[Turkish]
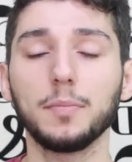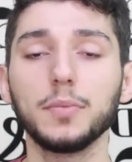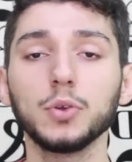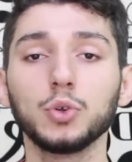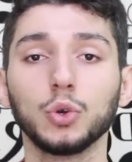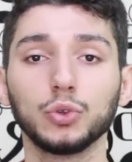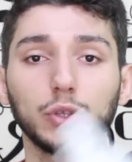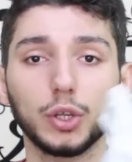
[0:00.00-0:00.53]
Bir
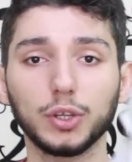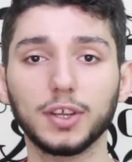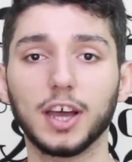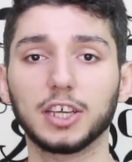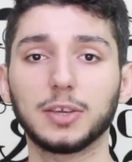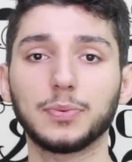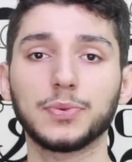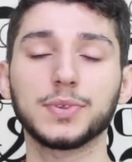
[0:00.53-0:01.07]
gönderi
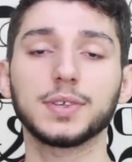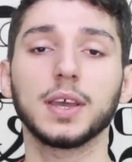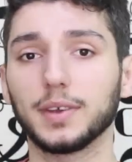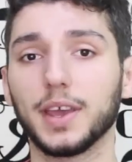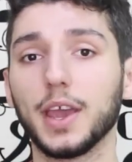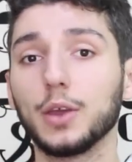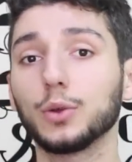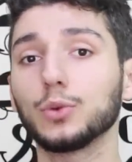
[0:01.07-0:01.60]
takipsiz.
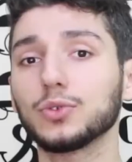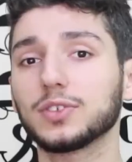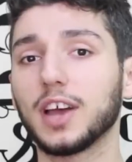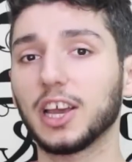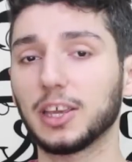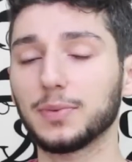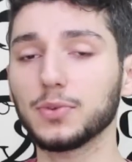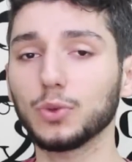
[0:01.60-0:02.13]
E ürününüz
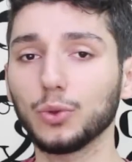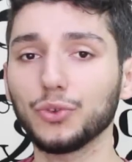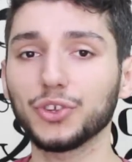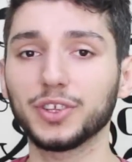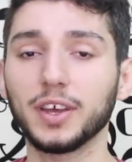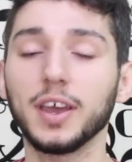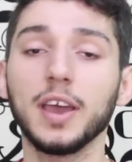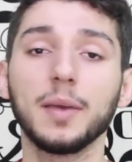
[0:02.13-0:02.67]
takipsiz
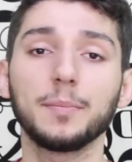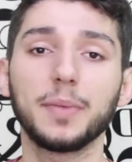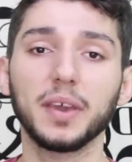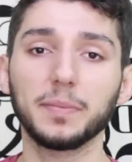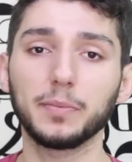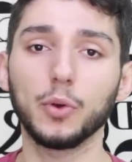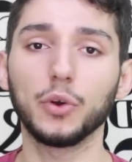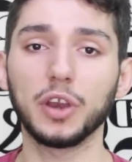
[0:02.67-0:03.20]
olunca da
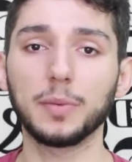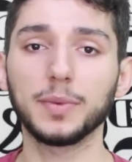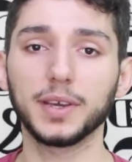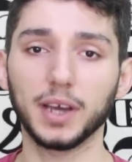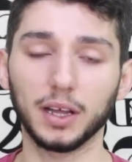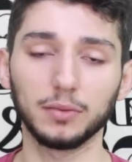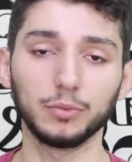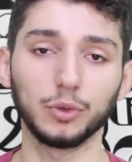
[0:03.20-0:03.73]
pek bir önemi
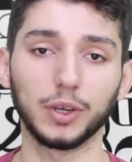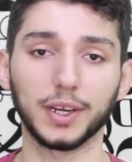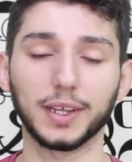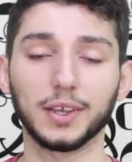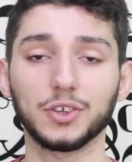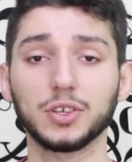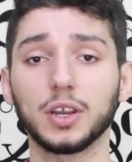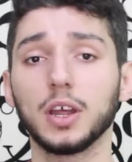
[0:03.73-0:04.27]
kalmıyor
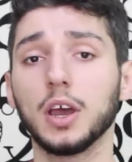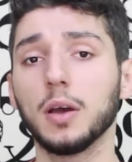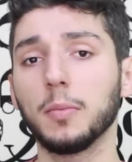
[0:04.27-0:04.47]
arkadaşlar.